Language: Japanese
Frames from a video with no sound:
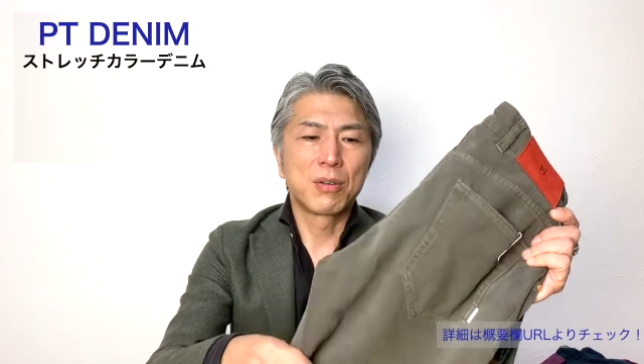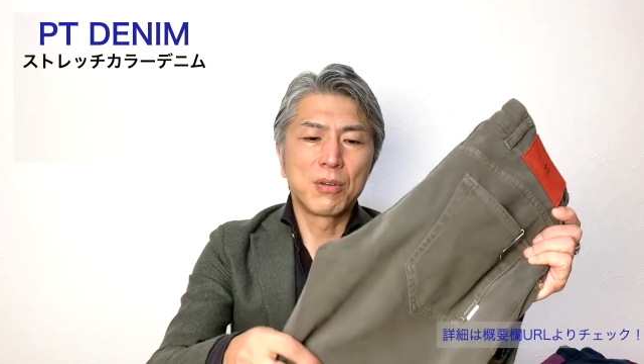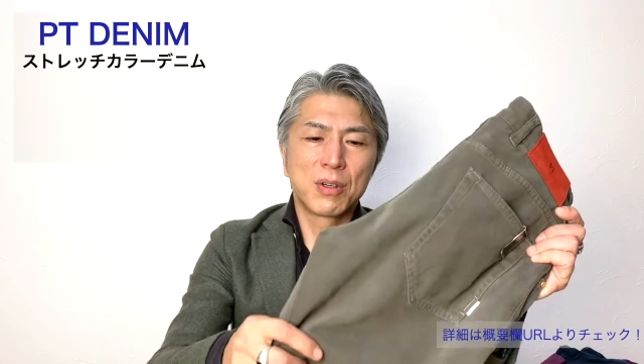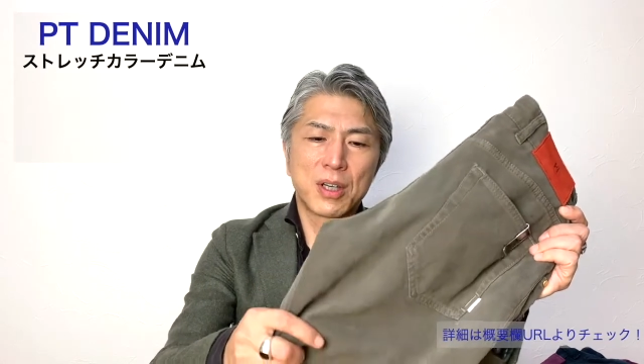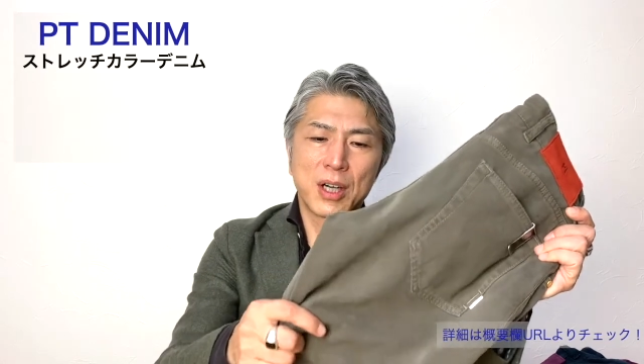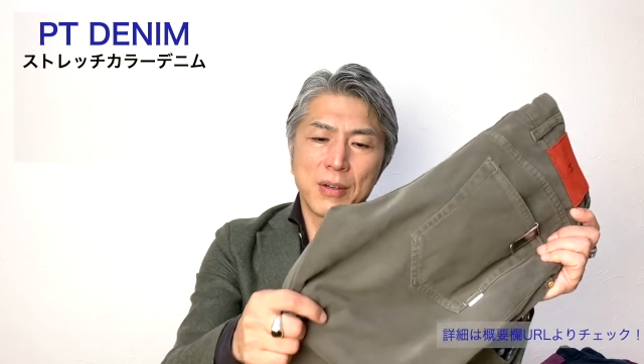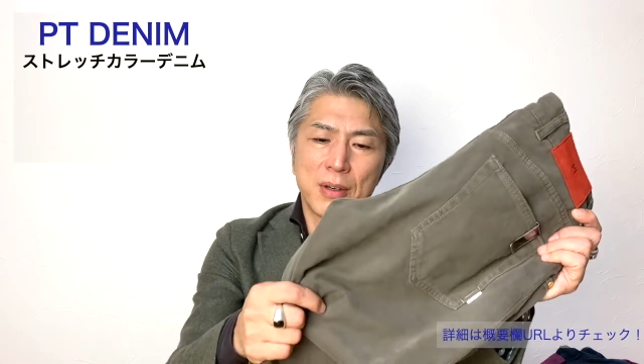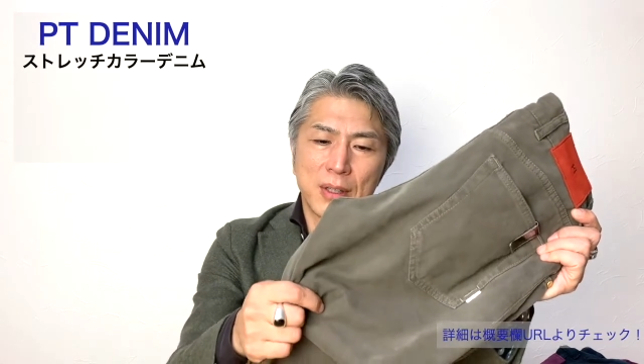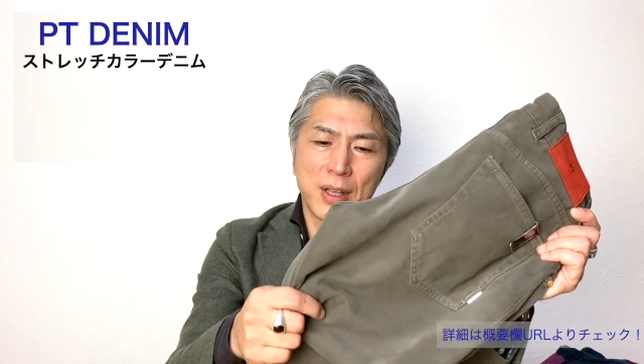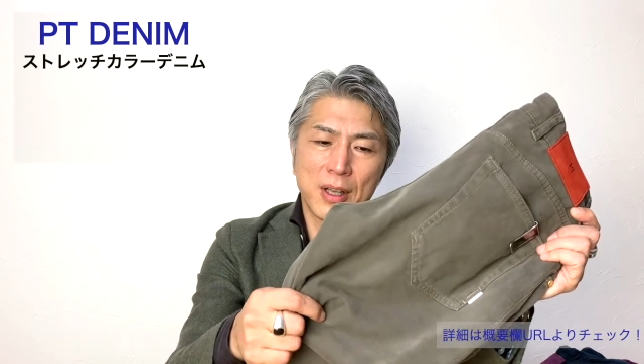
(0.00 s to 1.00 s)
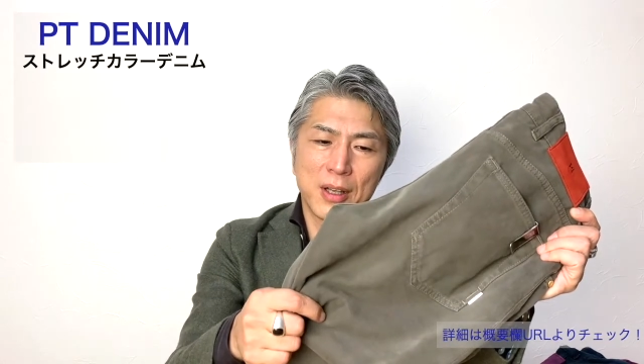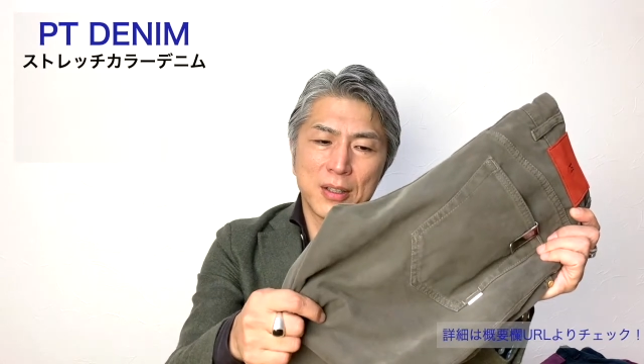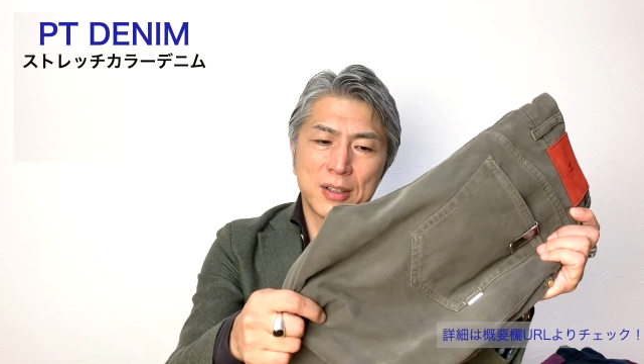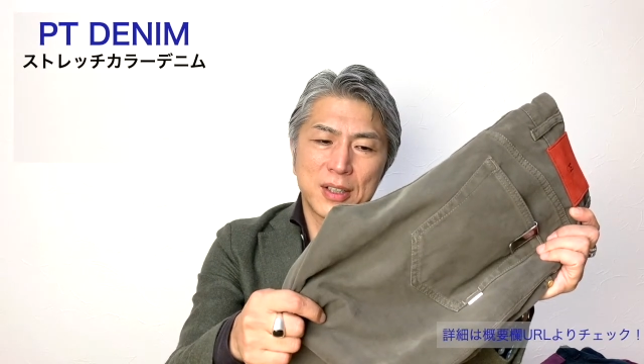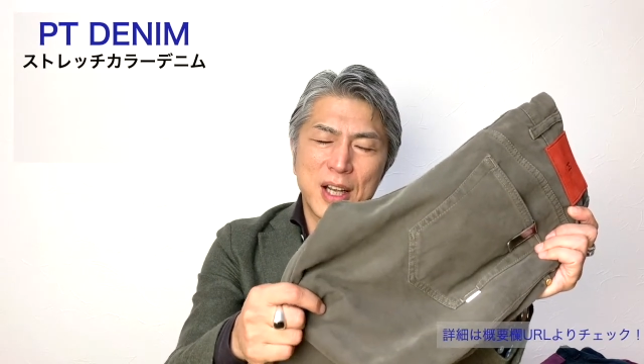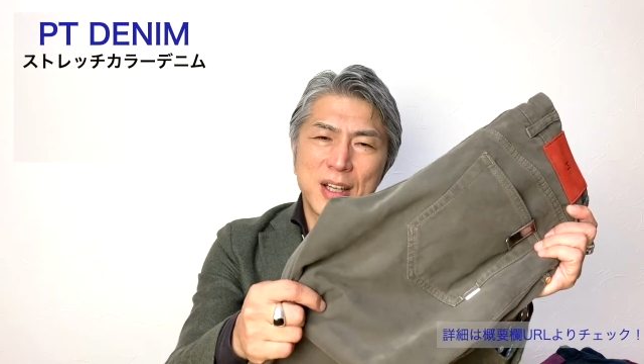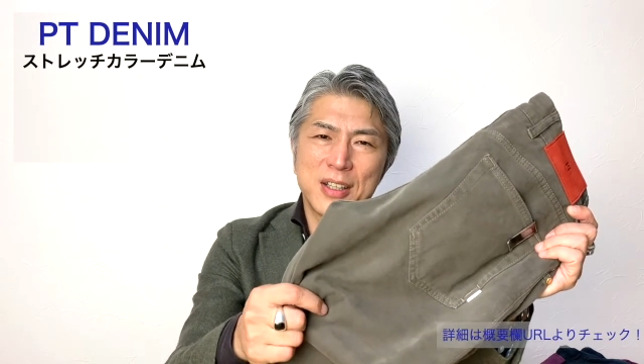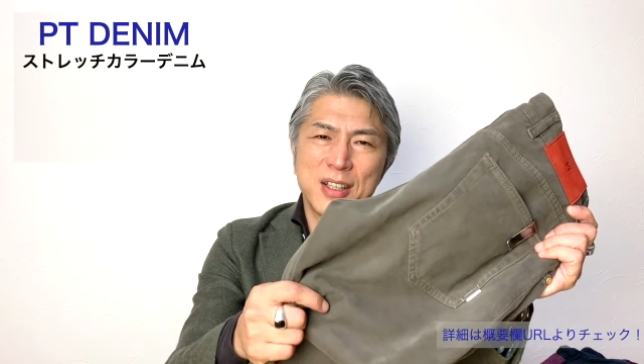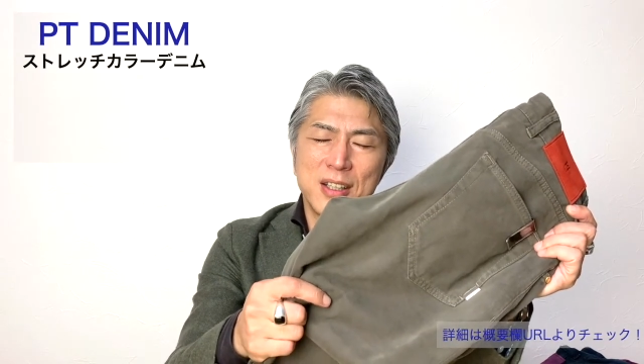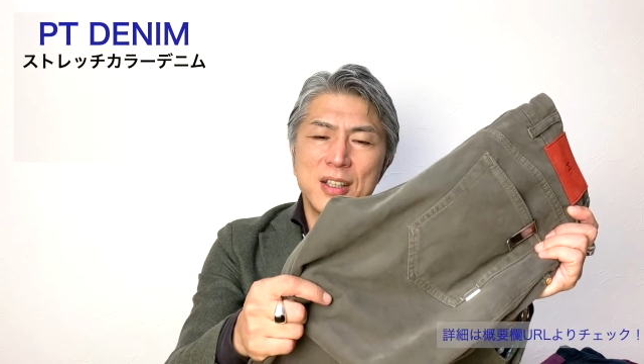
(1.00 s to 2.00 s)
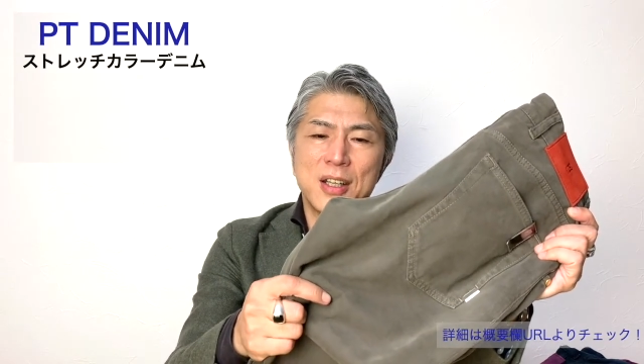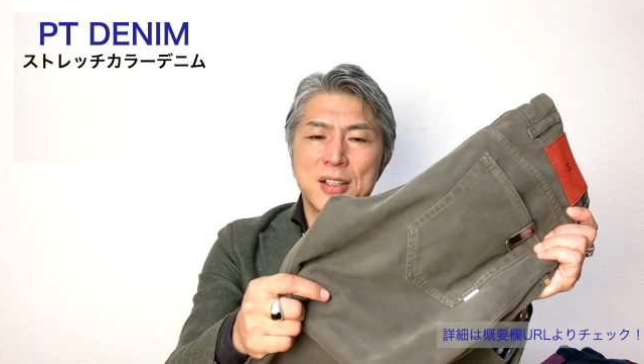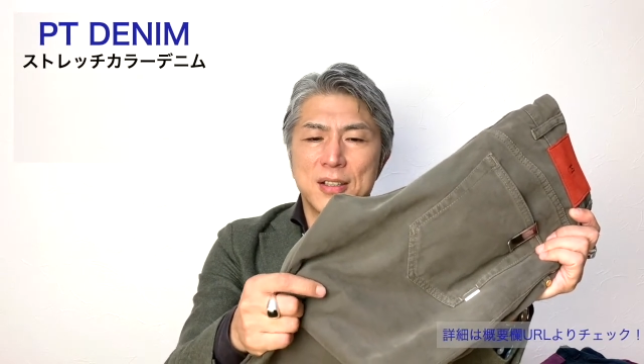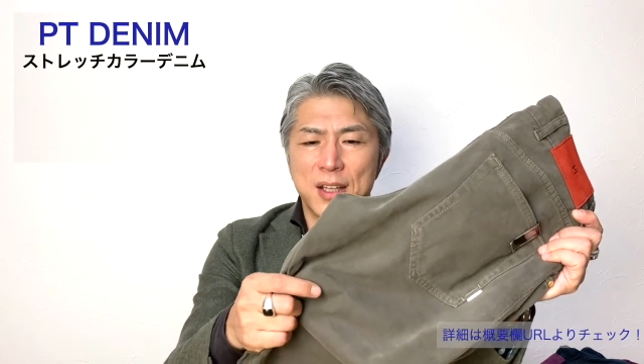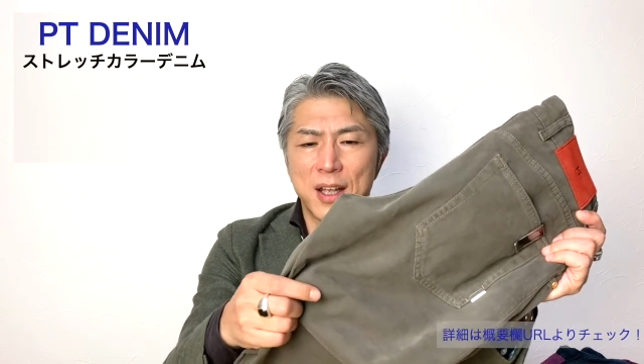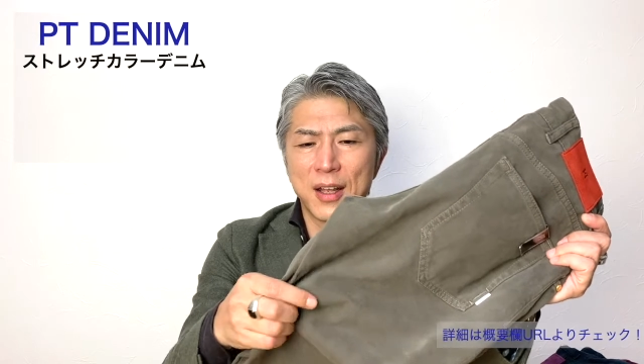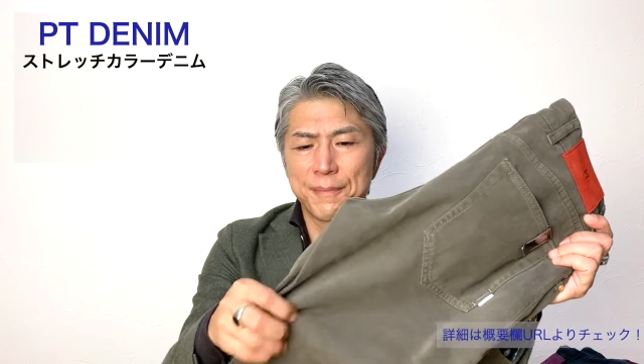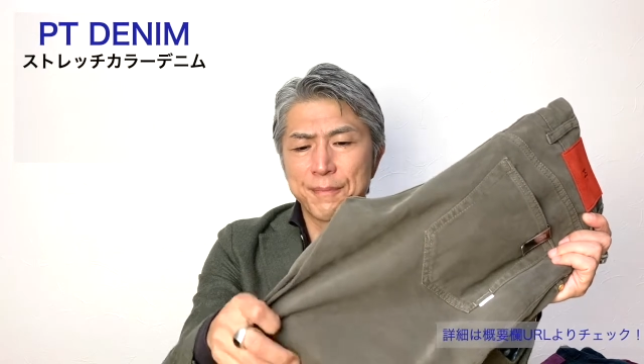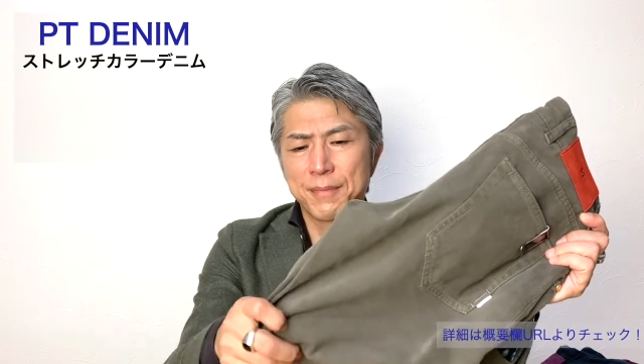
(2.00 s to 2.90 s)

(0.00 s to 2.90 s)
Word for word: 今回はね、さらにいいですね。